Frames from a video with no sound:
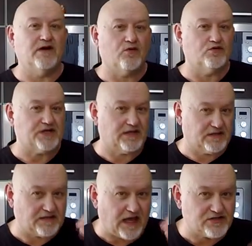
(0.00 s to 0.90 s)
кушать
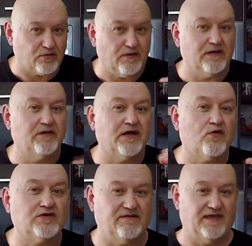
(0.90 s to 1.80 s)
так, чтобы оно было
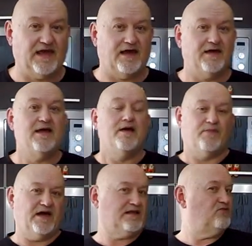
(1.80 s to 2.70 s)
розовенькое.
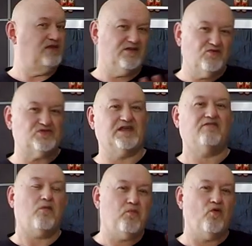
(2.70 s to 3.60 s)
Поэтому не нужно
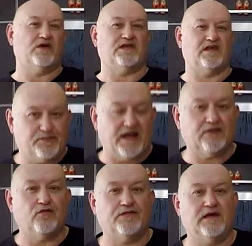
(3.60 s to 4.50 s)
его портить.
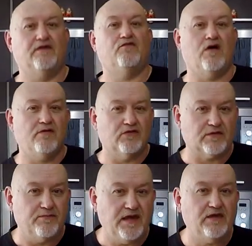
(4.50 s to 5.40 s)
Приготовьте его
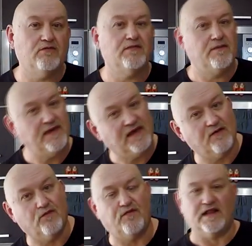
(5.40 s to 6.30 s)
вот medium,
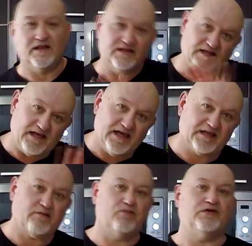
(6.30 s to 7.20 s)
medium well и
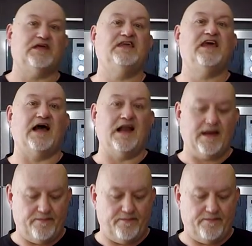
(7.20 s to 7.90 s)
этого будет идеально.